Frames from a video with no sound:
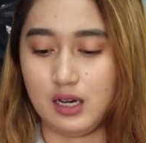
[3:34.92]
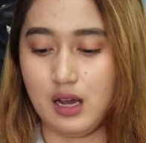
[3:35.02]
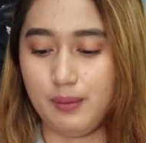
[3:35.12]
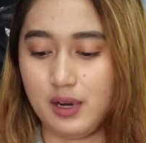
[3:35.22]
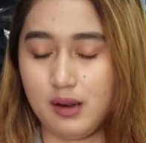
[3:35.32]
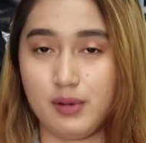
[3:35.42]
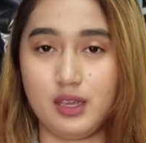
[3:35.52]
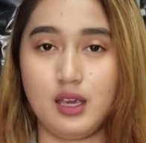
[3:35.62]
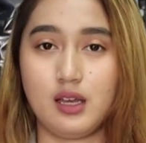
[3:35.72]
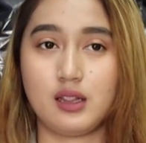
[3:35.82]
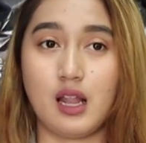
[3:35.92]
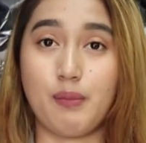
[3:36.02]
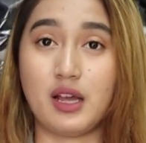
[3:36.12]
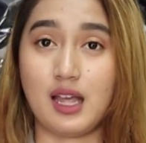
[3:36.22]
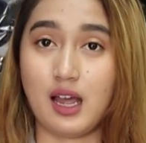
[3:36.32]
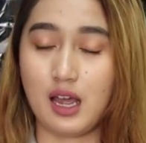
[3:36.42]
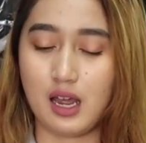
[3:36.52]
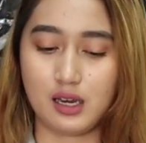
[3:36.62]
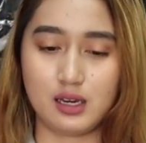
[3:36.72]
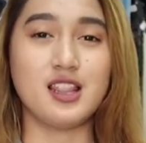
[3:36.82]
uh, apa namanya telapak
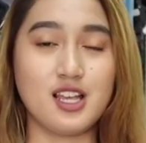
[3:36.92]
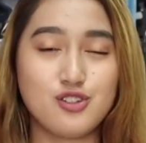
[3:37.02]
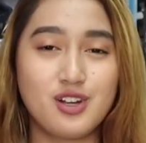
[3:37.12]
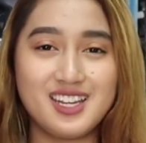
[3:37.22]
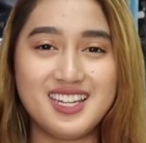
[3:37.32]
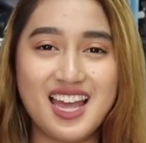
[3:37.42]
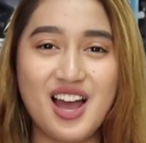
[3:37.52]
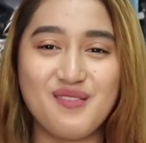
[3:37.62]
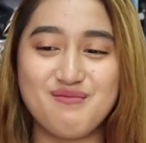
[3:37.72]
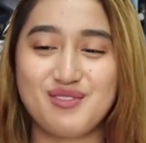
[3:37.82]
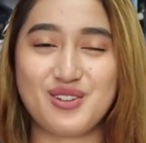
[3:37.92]
tangan dan juga dia